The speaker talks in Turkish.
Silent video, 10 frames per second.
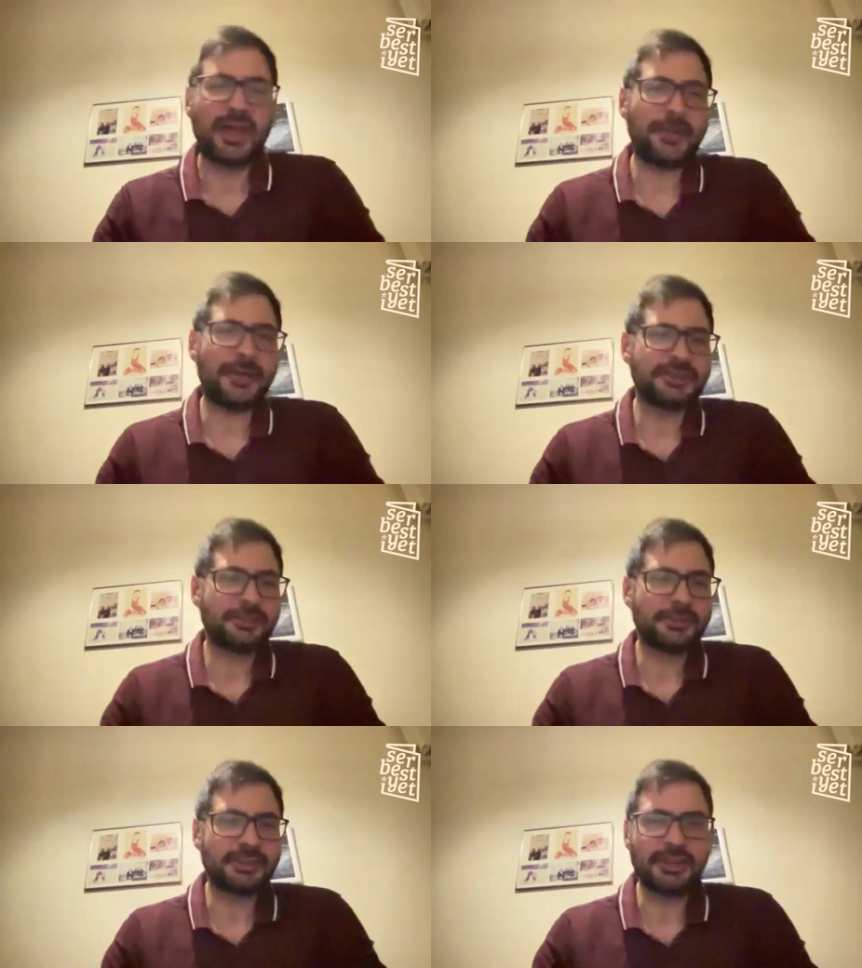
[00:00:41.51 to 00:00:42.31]
Ama aynı
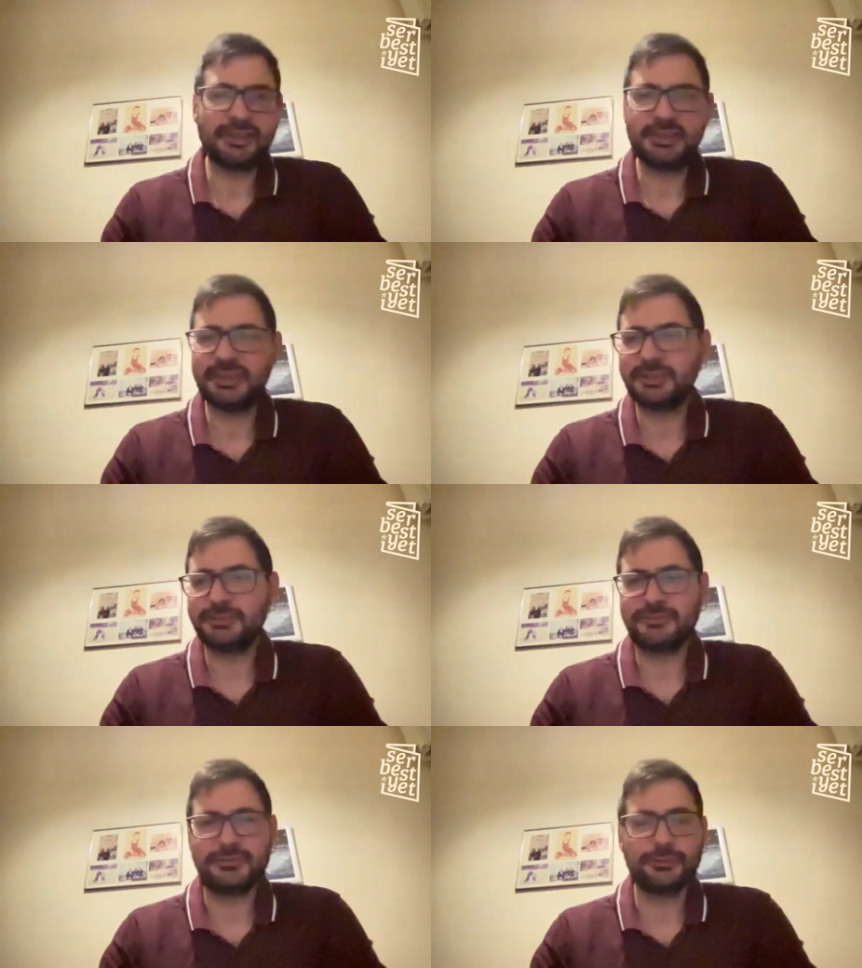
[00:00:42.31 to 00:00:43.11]
zamanda da
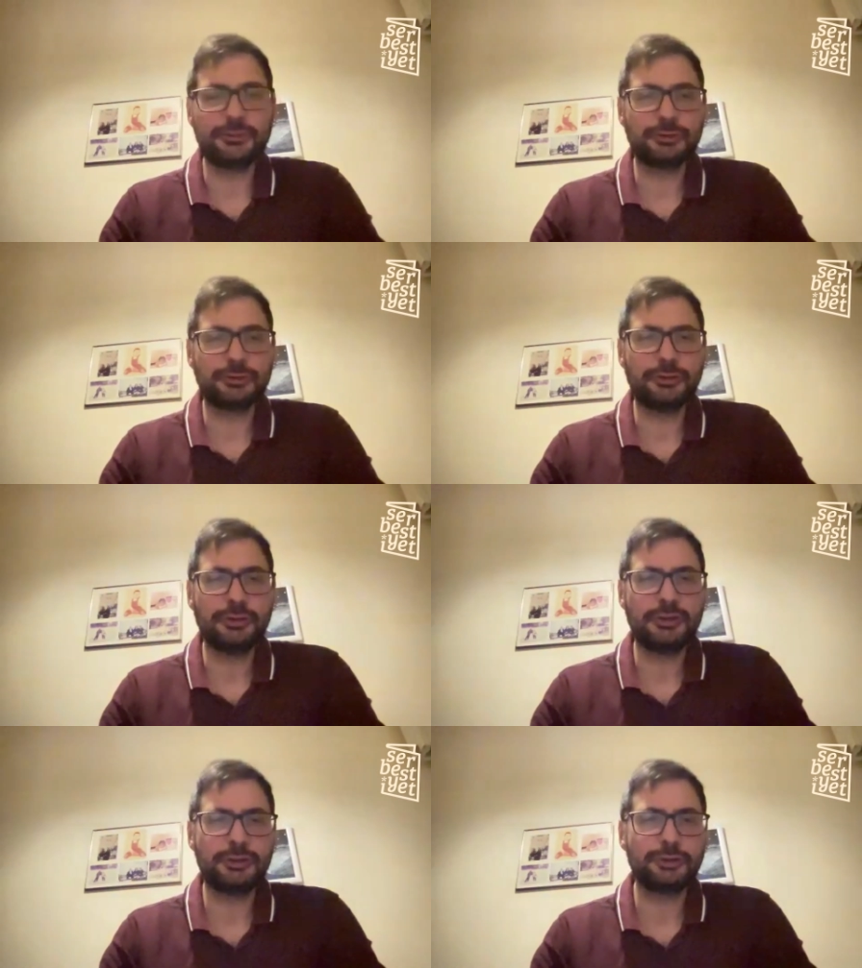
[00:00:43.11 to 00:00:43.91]
ilginç bir figür
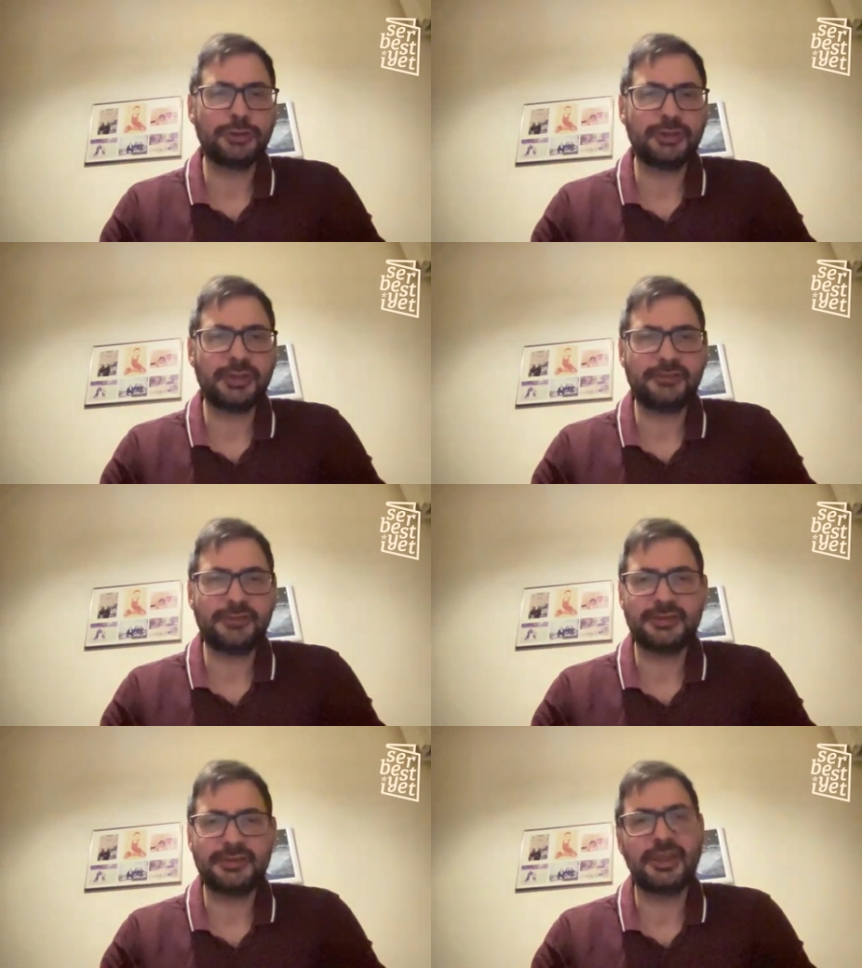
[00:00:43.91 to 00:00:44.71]
çünkü şu Şurayı
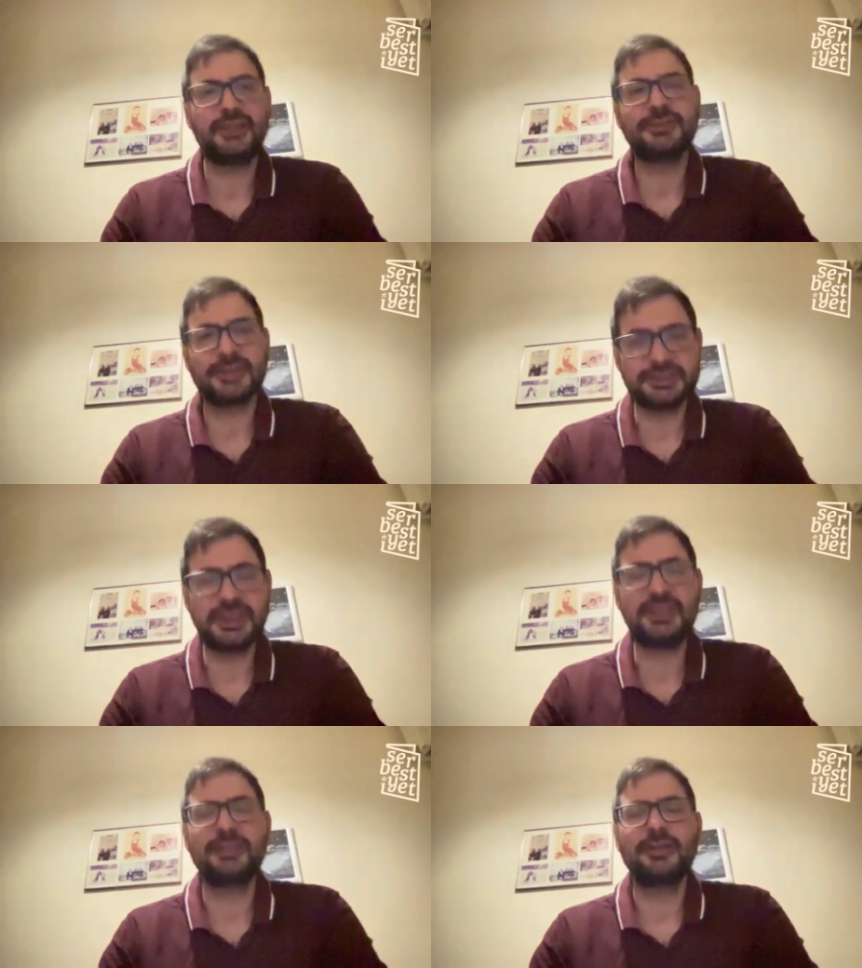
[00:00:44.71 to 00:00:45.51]
Devlet yani
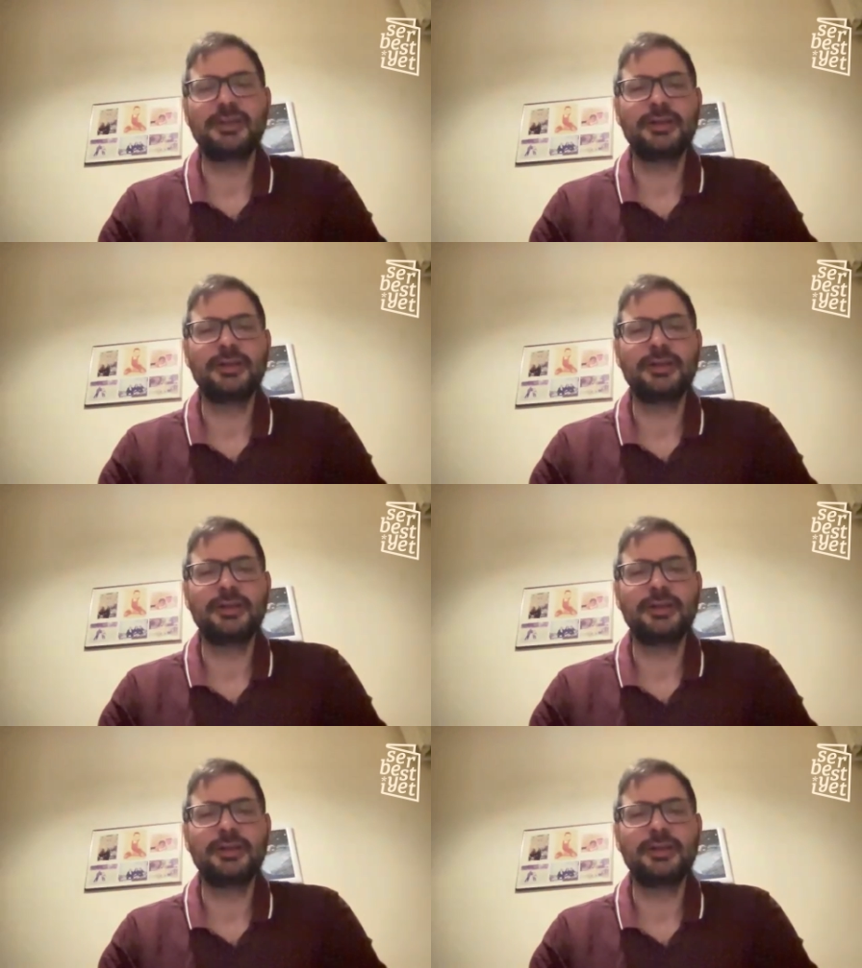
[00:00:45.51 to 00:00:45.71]
Danıştay